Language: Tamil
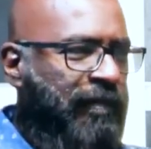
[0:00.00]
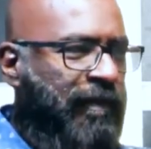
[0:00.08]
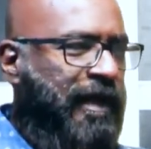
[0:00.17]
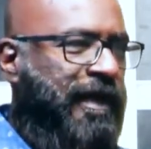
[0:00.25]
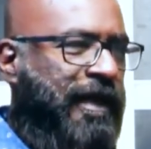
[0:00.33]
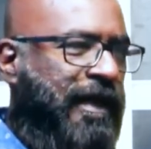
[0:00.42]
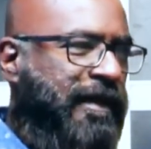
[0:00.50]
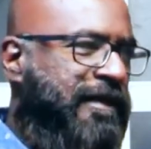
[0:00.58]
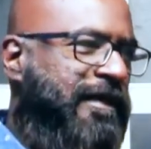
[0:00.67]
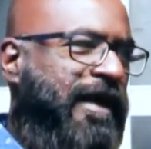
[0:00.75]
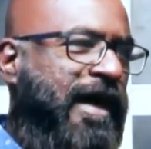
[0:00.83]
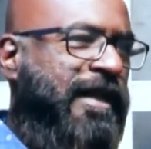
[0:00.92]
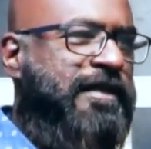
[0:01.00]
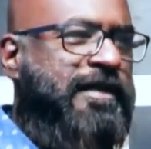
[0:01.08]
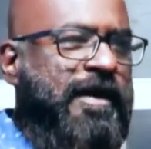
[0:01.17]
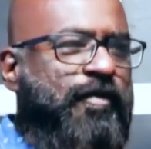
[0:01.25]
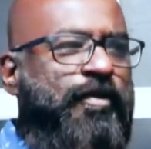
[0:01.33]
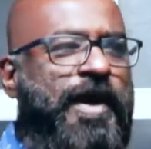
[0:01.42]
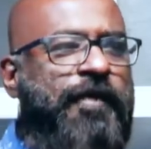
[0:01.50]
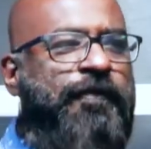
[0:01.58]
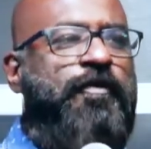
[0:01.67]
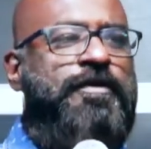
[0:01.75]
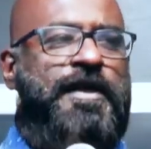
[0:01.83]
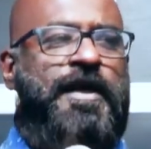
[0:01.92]
பட் அதுனா அதுதான் உன்னுடைய
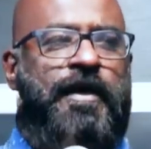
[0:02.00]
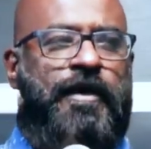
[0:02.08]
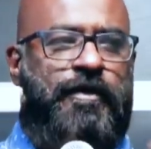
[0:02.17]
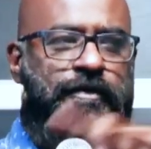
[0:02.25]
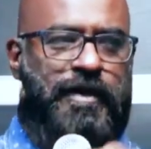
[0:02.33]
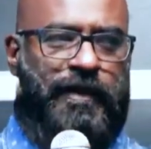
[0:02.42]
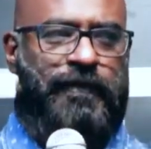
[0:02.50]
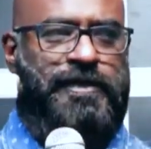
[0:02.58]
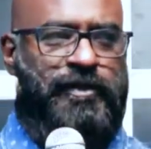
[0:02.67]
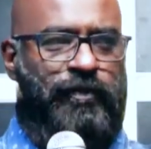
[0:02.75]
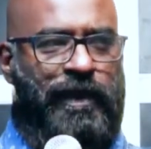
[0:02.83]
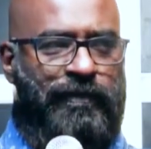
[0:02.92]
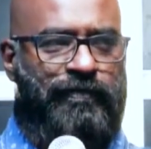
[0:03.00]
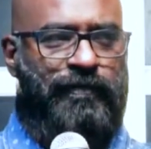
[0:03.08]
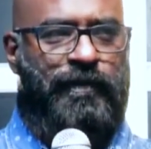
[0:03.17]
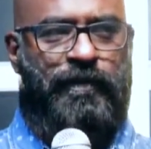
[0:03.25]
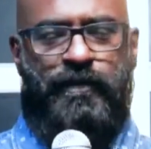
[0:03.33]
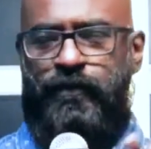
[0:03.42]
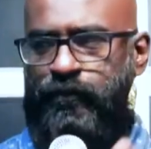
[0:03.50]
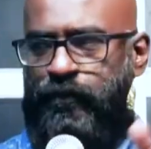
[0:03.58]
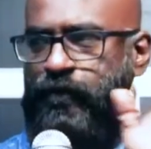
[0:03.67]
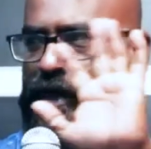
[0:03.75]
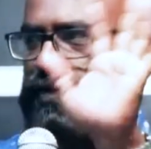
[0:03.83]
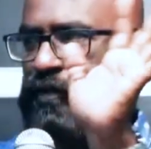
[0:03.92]
ஃப்யூச்சராக இருக்கணுன்ற அவசியம் இல்லை யூனோ
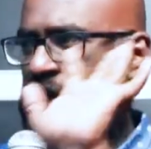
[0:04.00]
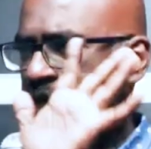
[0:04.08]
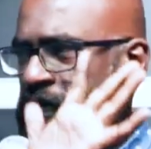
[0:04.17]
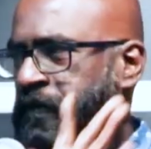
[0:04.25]
வாட் ஐ மீன்